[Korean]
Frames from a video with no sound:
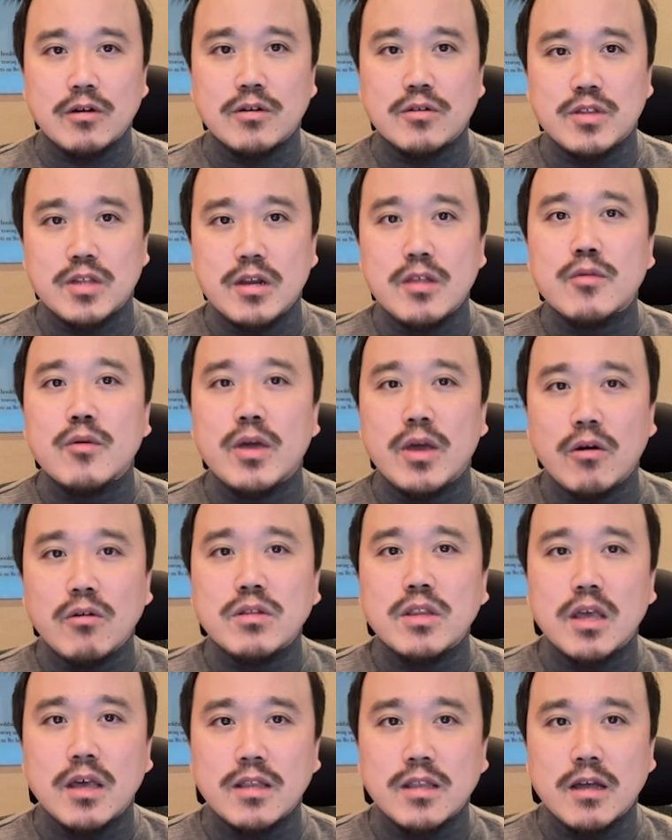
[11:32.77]
그런 질소의
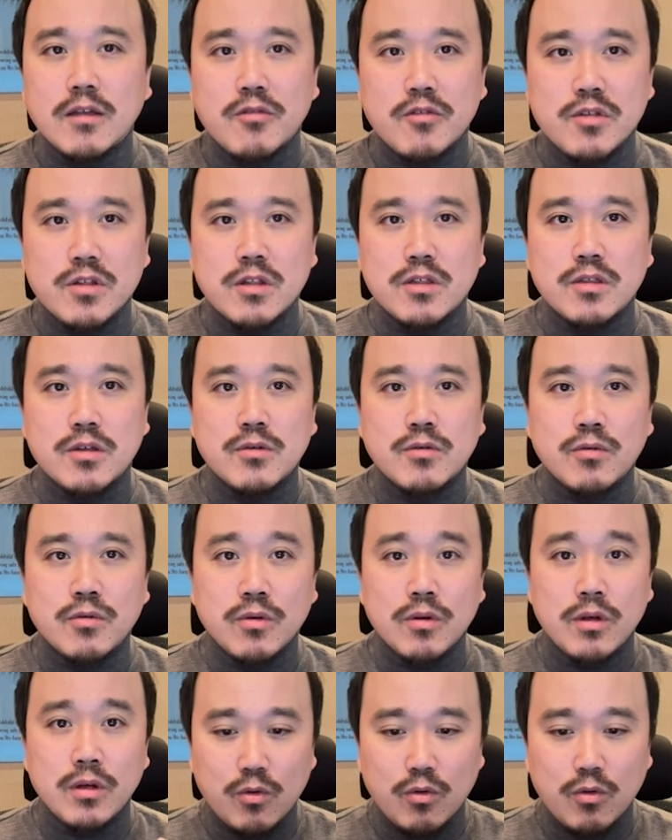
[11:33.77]
형태에 따라서 실제로